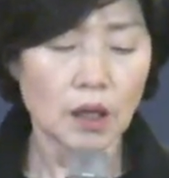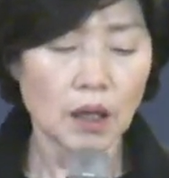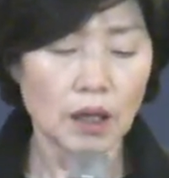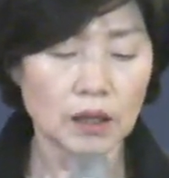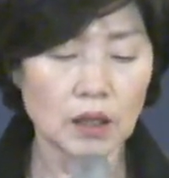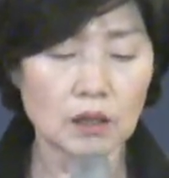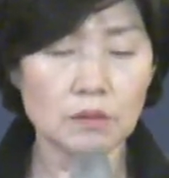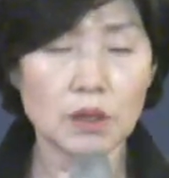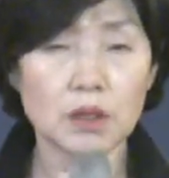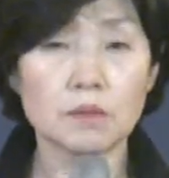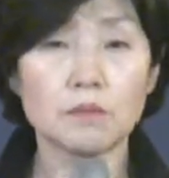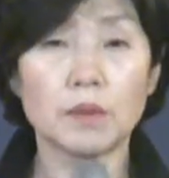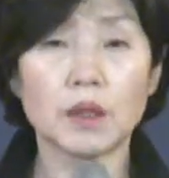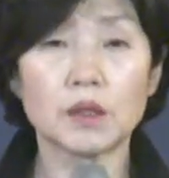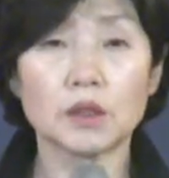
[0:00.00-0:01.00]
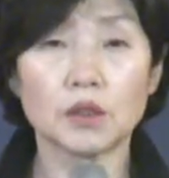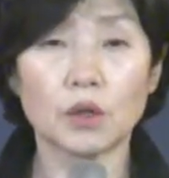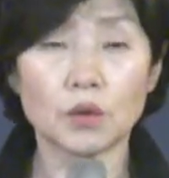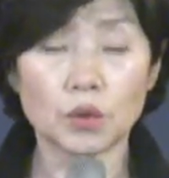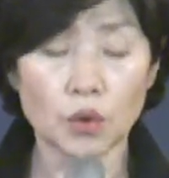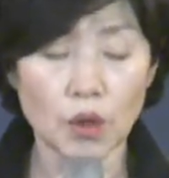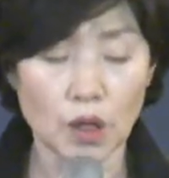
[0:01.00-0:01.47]
하나님의 심판을
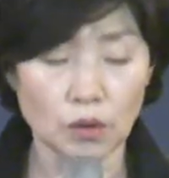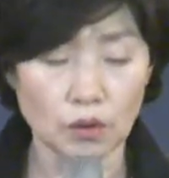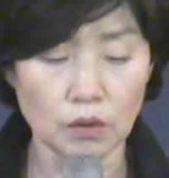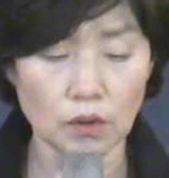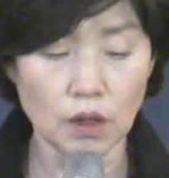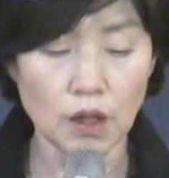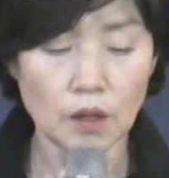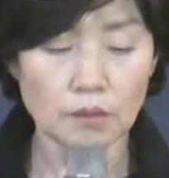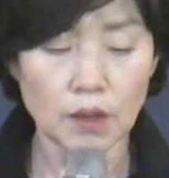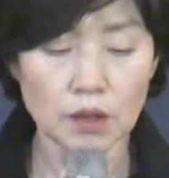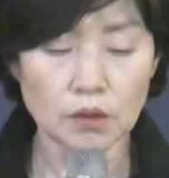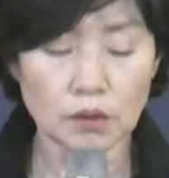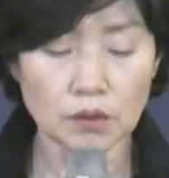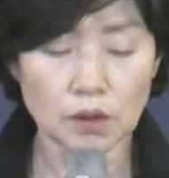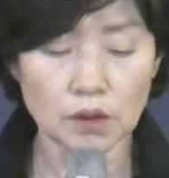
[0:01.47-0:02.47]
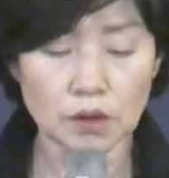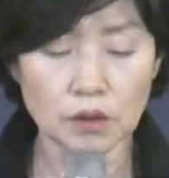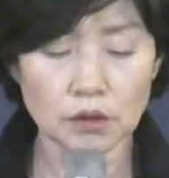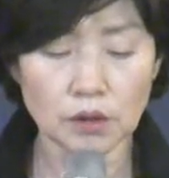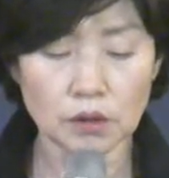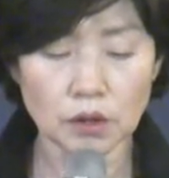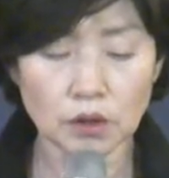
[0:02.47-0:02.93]
경고하고 백성들은
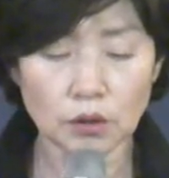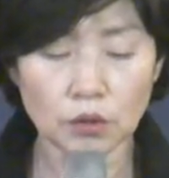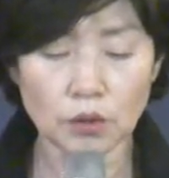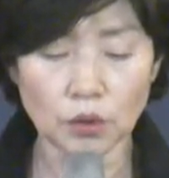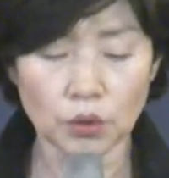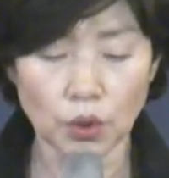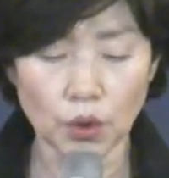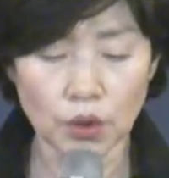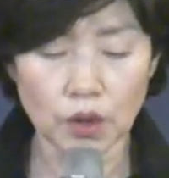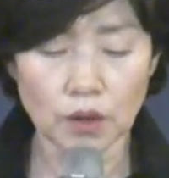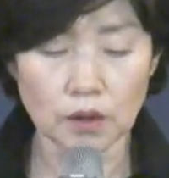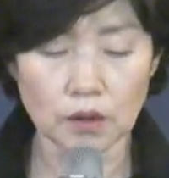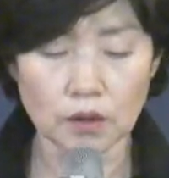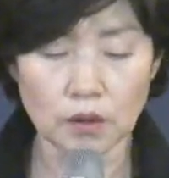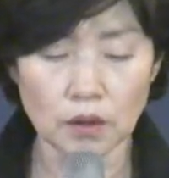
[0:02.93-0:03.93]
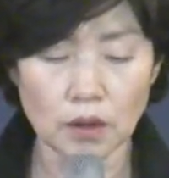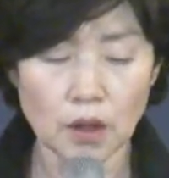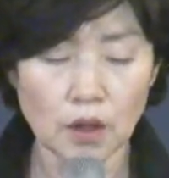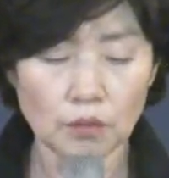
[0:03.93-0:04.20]
그것을 듣고 돌이켜서